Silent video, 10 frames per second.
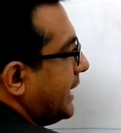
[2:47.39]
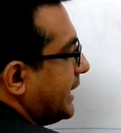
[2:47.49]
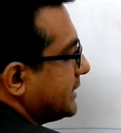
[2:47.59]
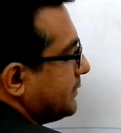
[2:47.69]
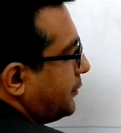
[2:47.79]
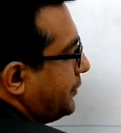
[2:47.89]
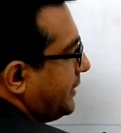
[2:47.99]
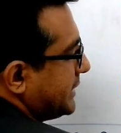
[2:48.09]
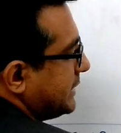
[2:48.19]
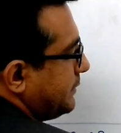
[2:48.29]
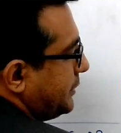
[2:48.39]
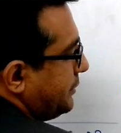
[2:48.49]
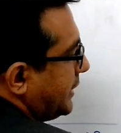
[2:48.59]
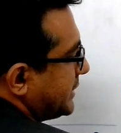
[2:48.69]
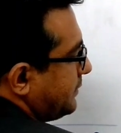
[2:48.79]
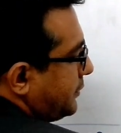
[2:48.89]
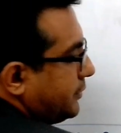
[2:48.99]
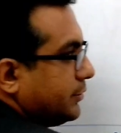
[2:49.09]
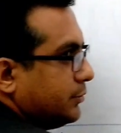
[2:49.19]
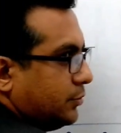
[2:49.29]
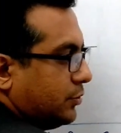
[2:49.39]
एक्स अपॉन टू एक्स अपॉन टू एक्स अपॉन टू